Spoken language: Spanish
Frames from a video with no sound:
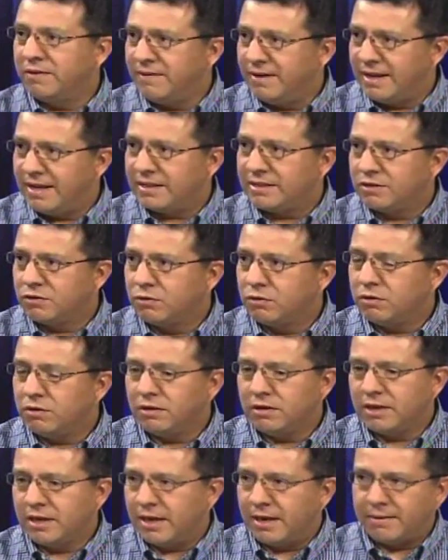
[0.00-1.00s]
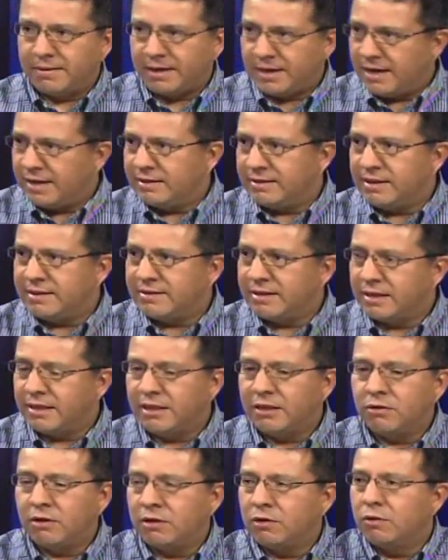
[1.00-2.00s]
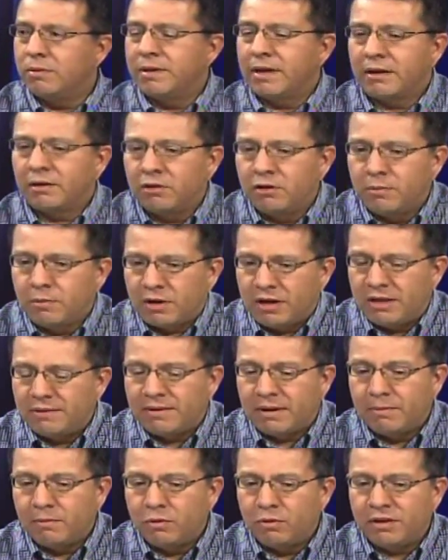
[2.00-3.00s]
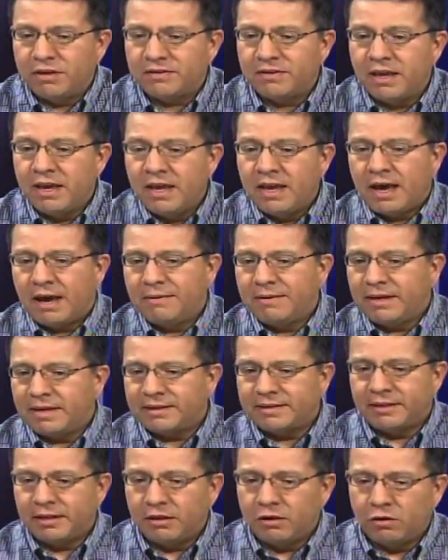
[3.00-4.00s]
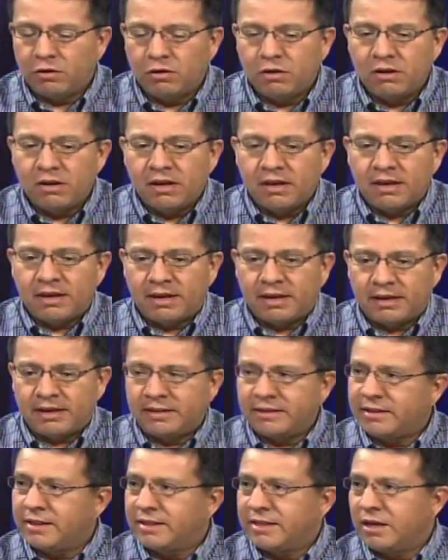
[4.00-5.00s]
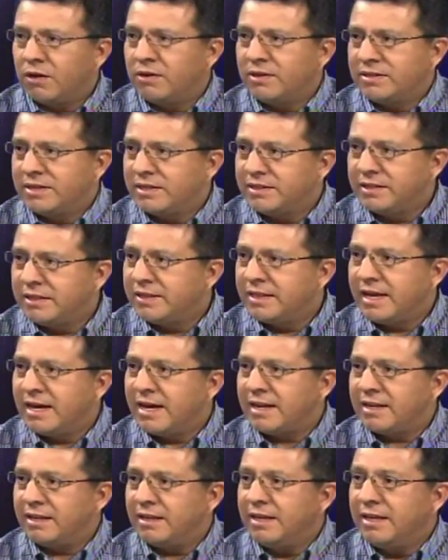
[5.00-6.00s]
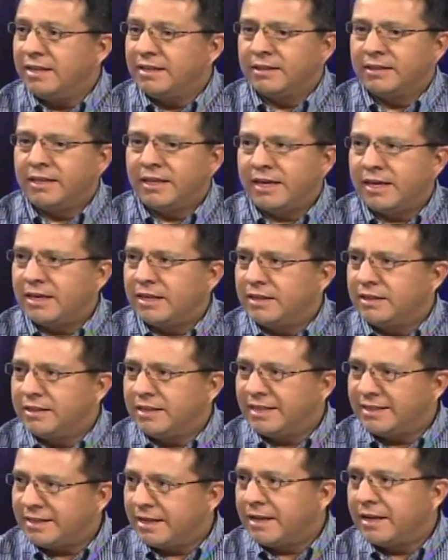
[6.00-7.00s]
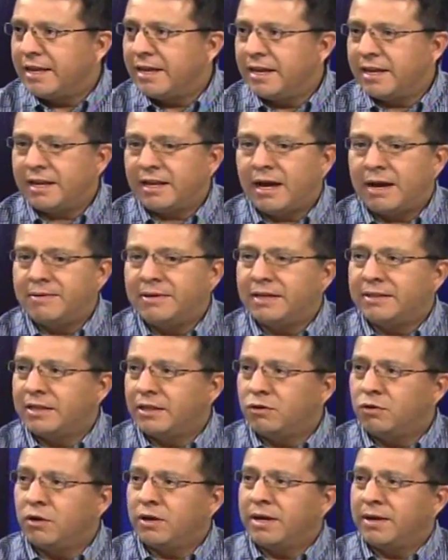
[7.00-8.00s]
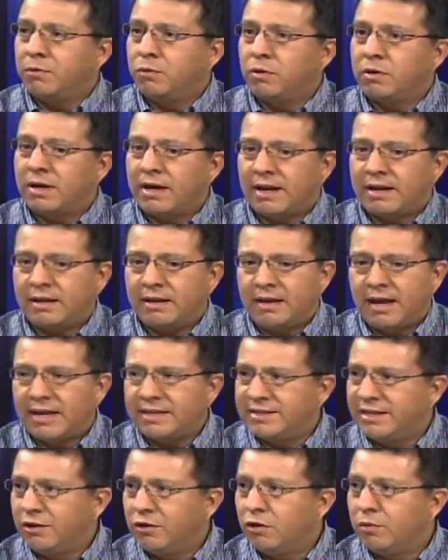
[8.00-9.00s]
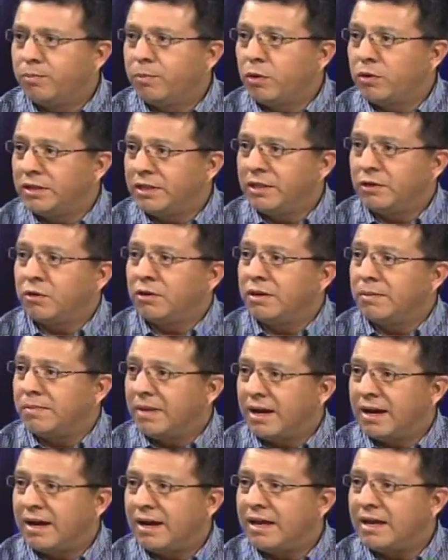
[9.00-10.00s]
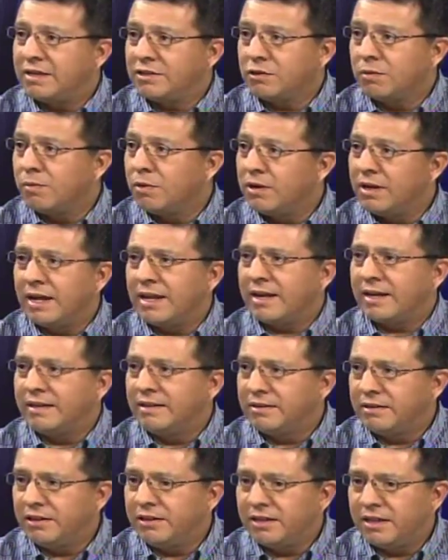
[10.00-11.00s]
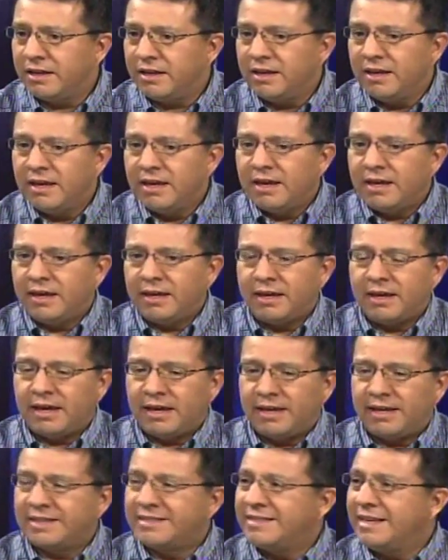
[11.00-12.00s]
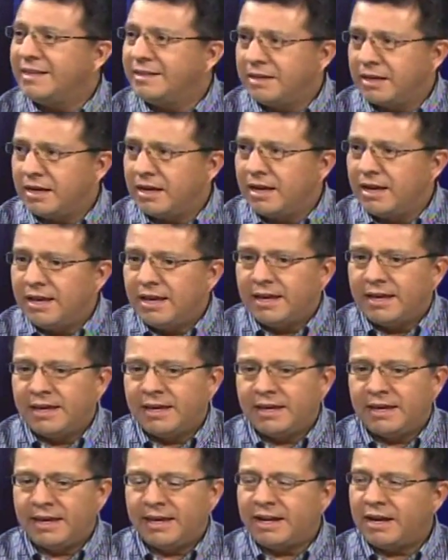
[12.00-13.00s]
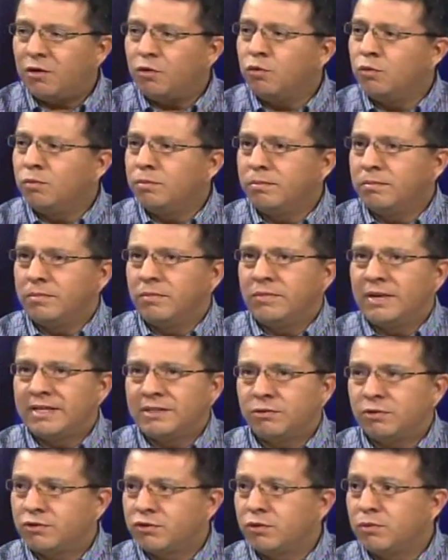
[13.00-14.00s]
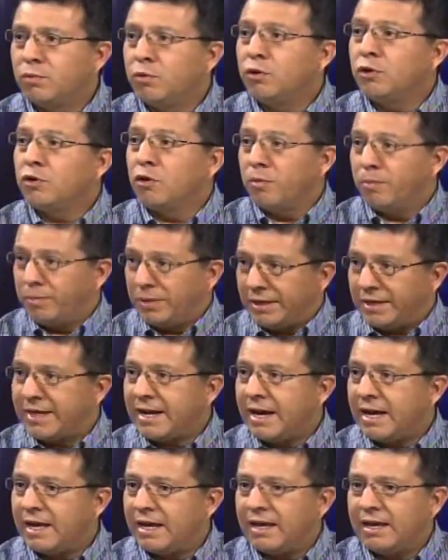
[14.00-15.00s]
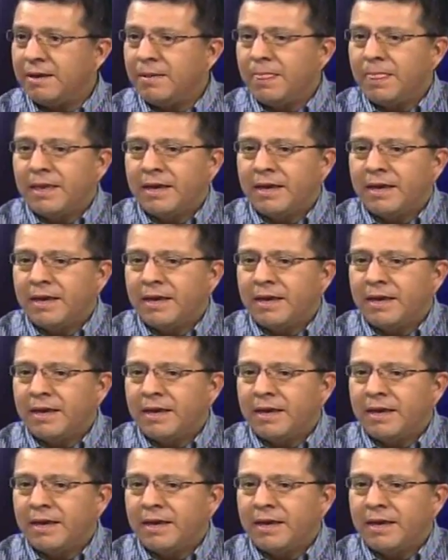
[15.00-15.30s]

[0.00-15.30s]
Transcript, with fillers: de Velasco, que había antecedido al gobierno de Morales Bermúdez, había sido intentado de asesinar, de detener, había tenido que buscar asilo político en embajadas como la Argentina, mm. etc., etcétera. Eh, era una situación muy complicada.